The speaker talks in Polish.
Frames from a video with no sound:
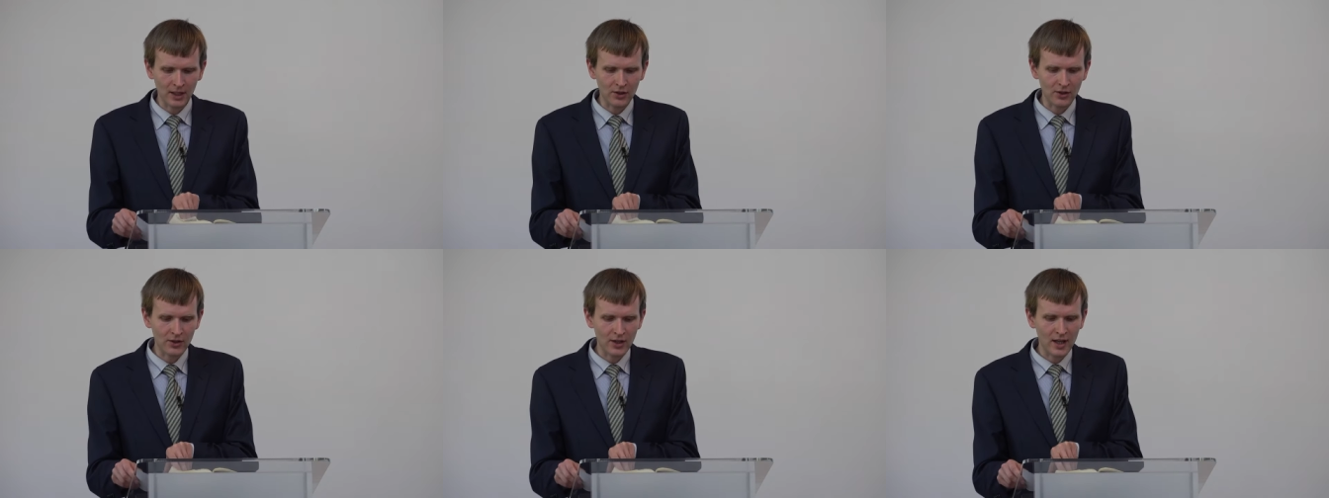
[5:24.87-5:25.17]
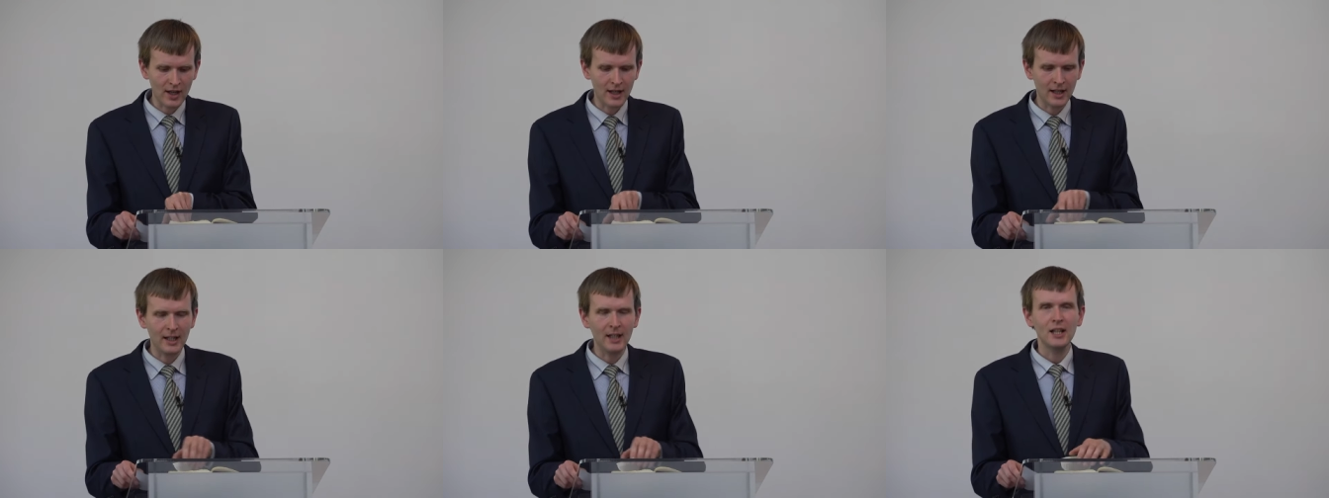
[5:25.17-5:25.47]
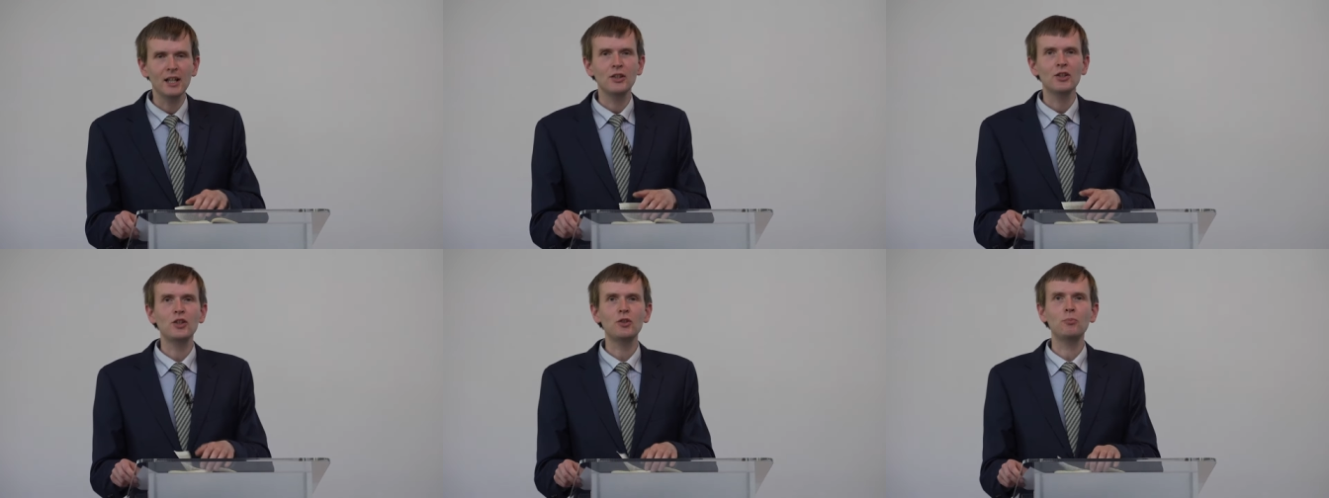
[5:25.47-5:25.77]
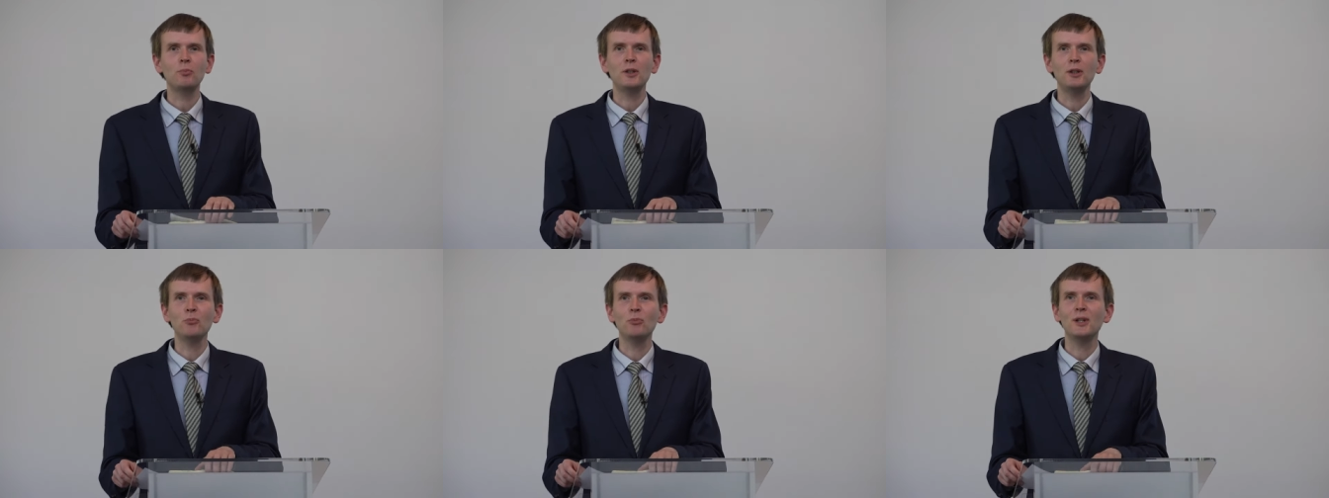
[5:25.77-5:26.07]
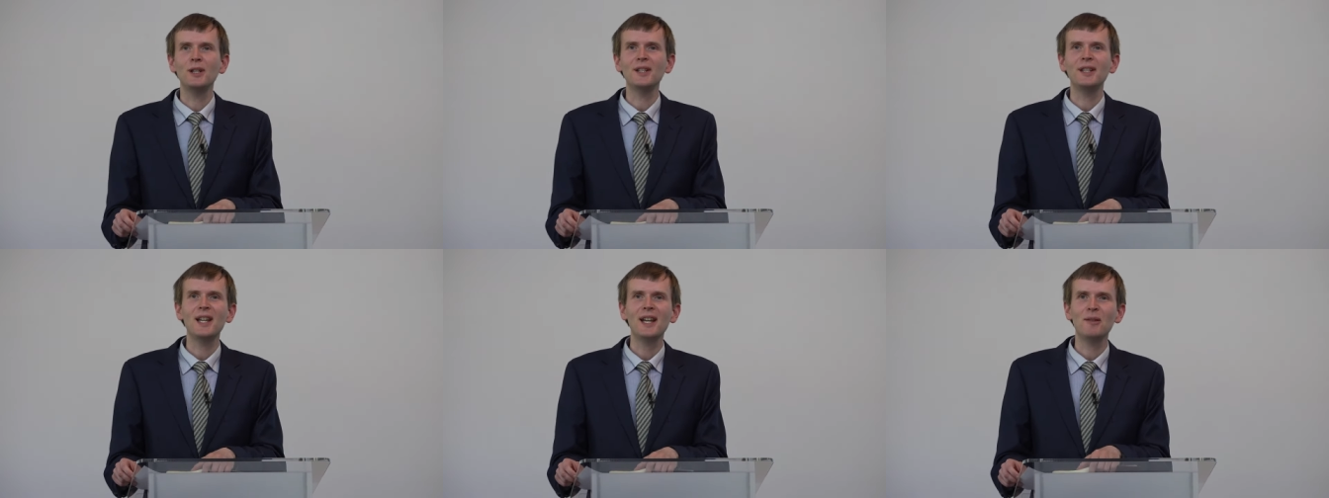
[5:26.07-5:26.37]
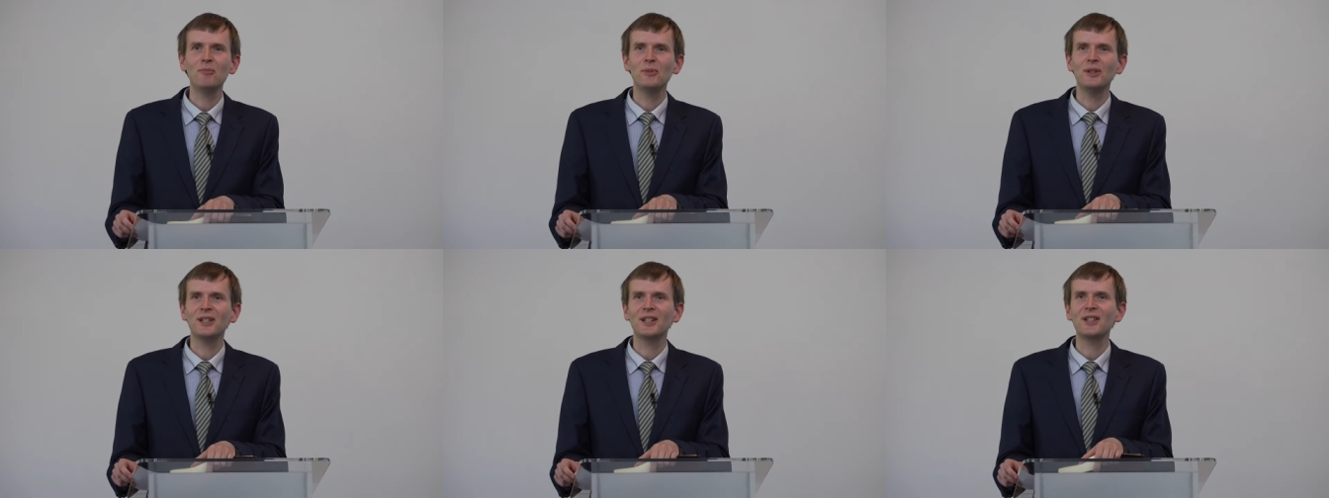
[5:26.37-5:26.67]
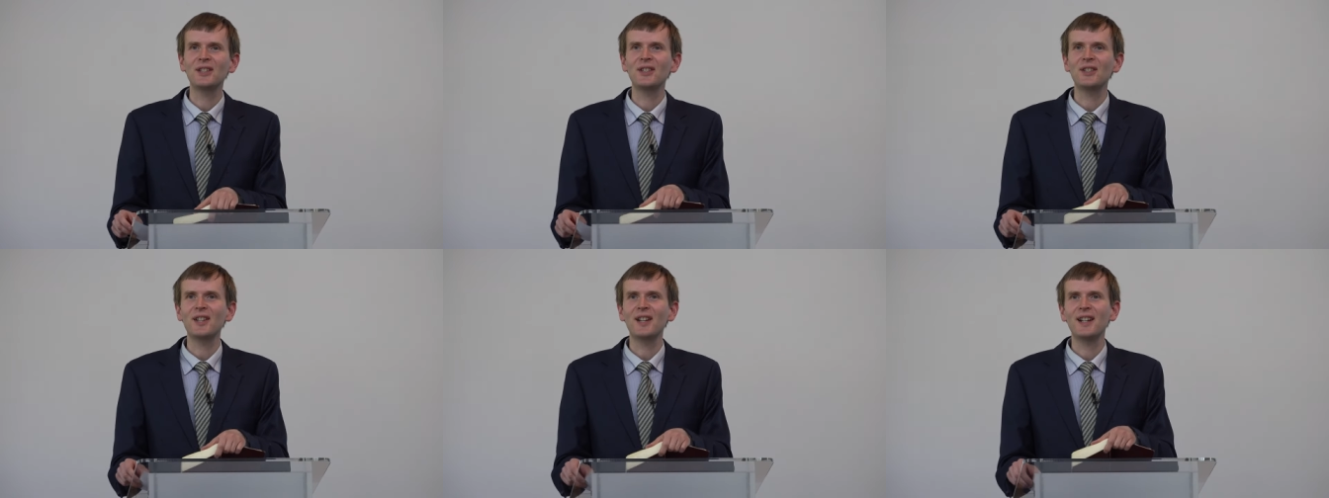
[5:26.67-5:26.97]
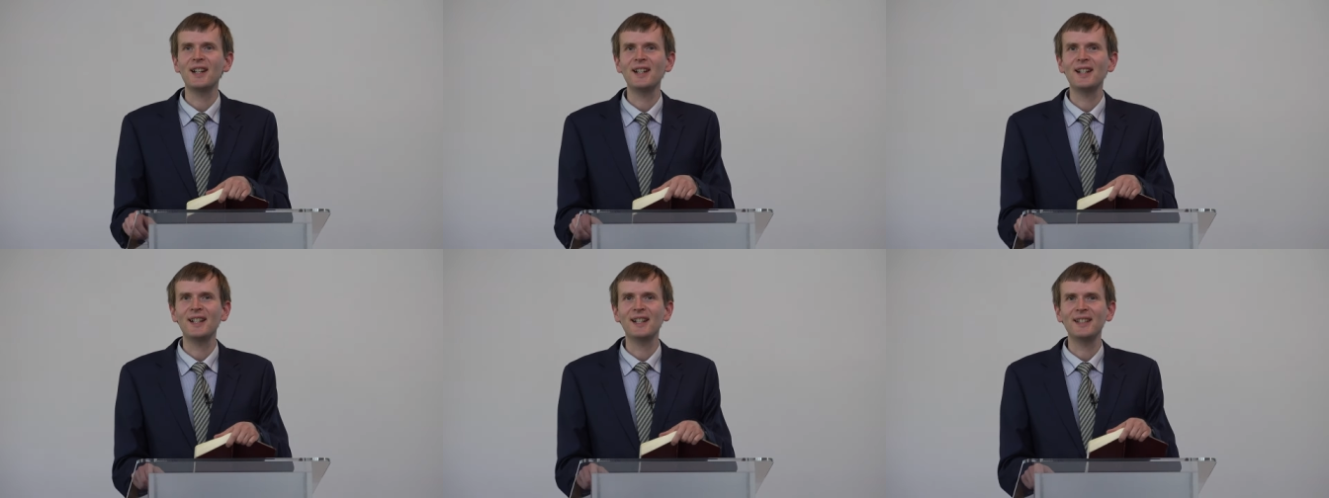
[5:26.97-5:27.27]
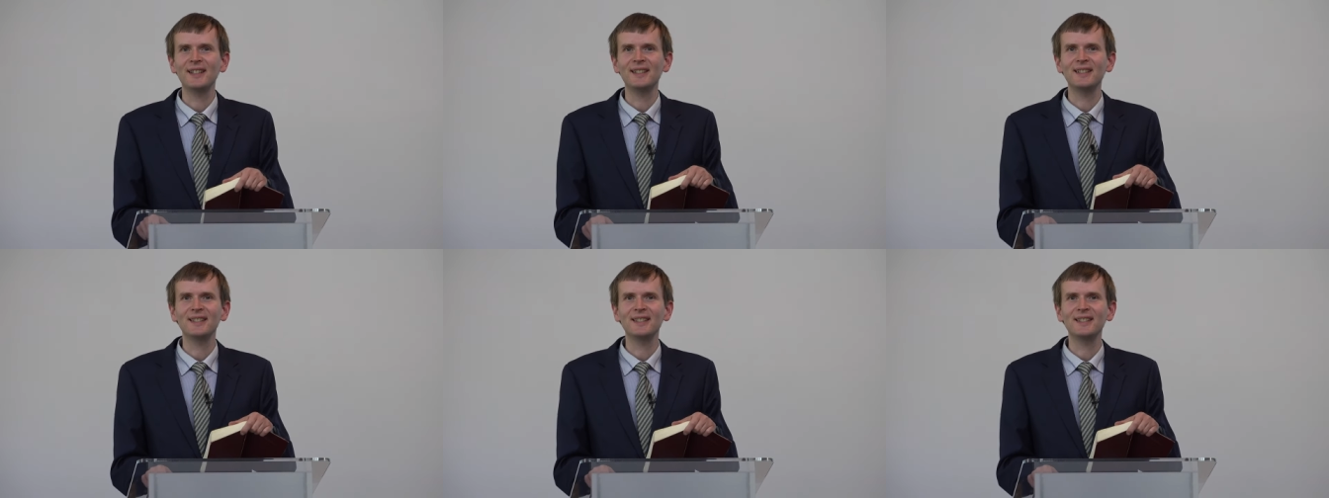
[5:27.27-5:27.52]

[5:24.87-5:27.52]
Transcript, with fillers: gdzie śpimy, jemy, gdzie